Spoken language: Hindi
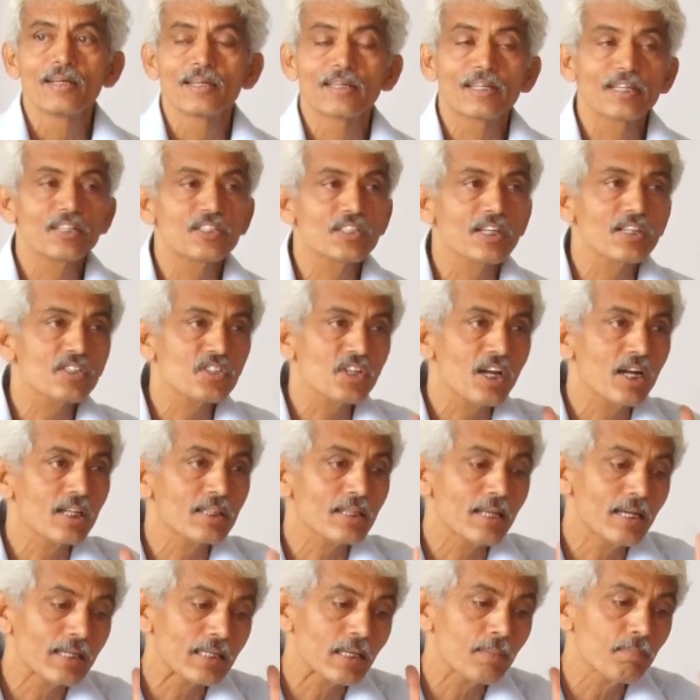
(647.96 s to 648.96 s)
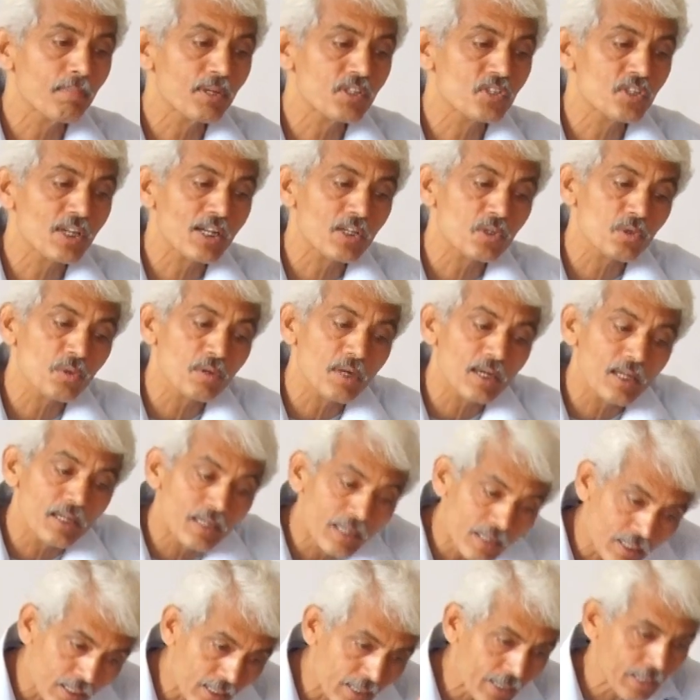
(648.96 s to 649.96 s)
टीचर चाहता है कि बच्चा जो है
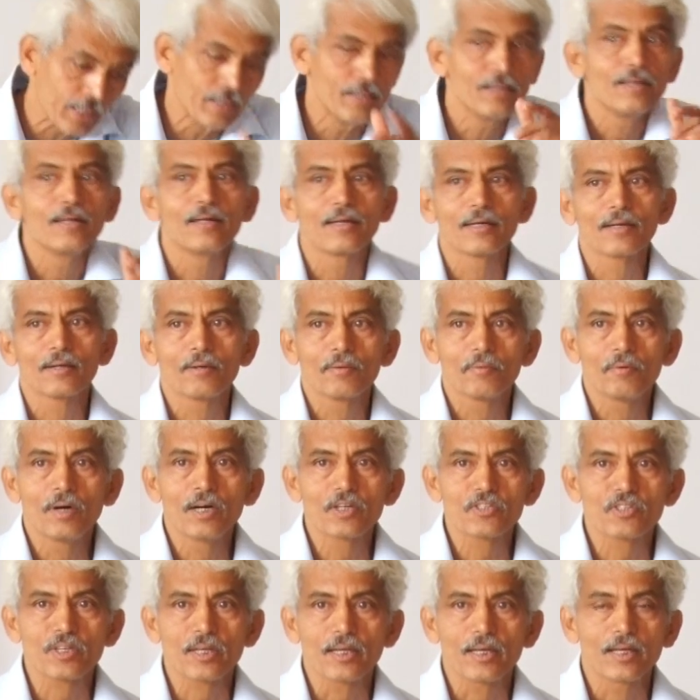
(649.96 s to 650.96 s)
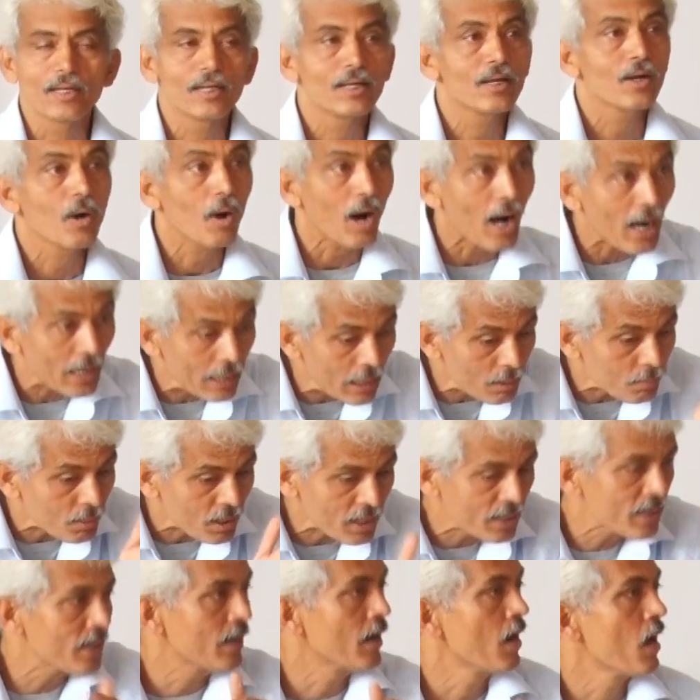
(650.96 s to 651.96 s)
निकले वहां से आगे
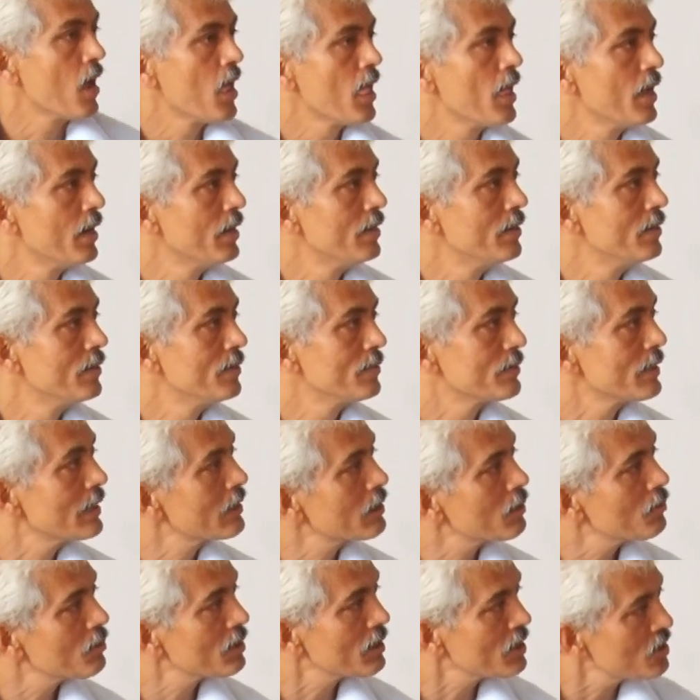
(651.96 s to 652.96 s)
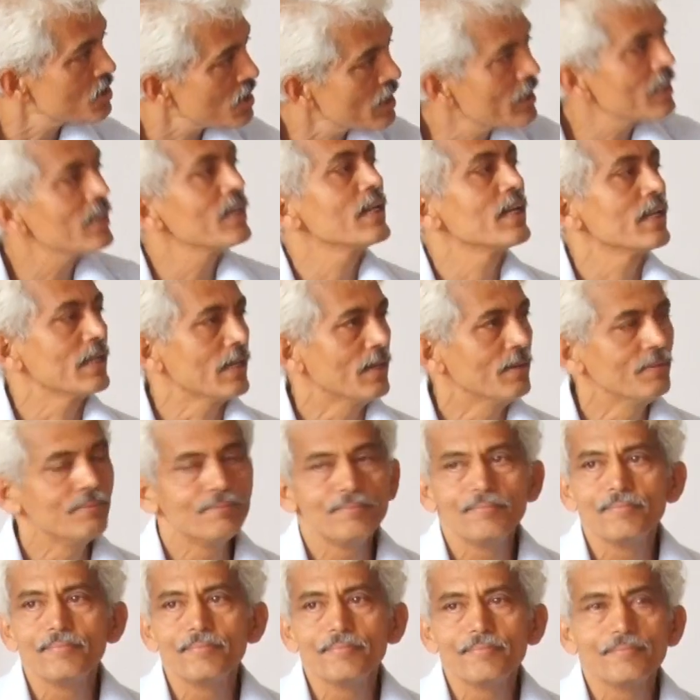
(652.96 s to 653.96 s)
बढ़े नहीं तो वो टीचर ही नहीं है
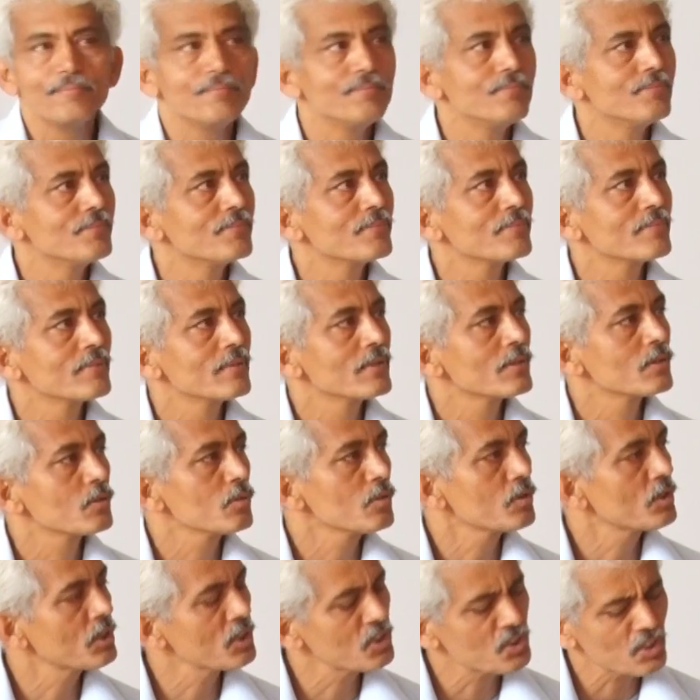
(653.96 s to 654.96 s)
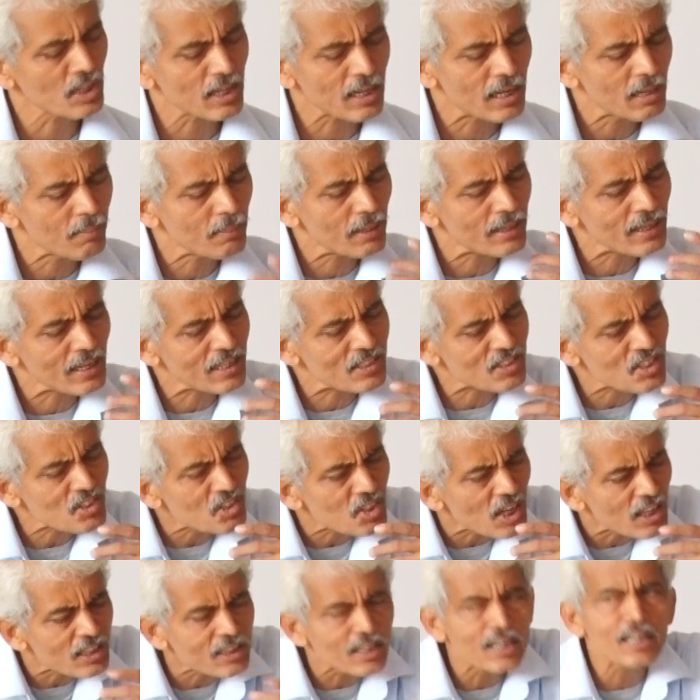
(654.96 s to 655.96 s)
तो टीचर है माने ऐसा
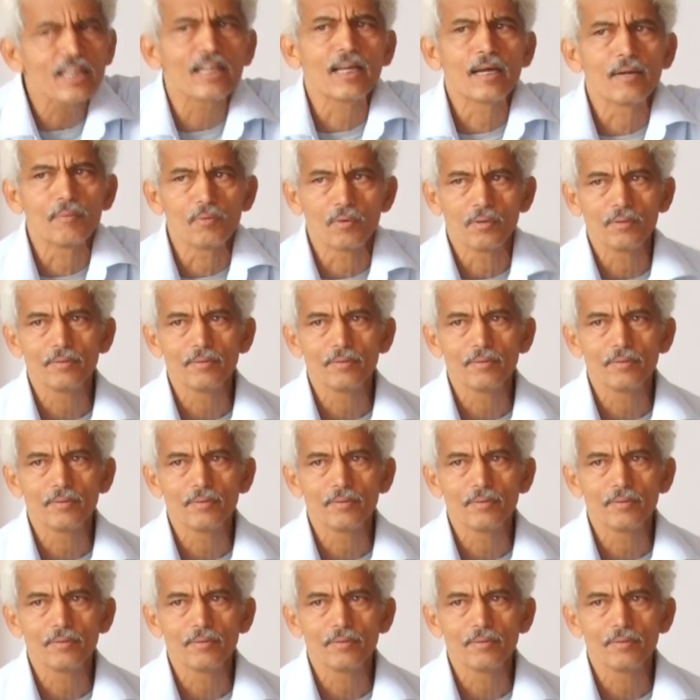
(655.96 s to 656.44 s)
चाहता ही है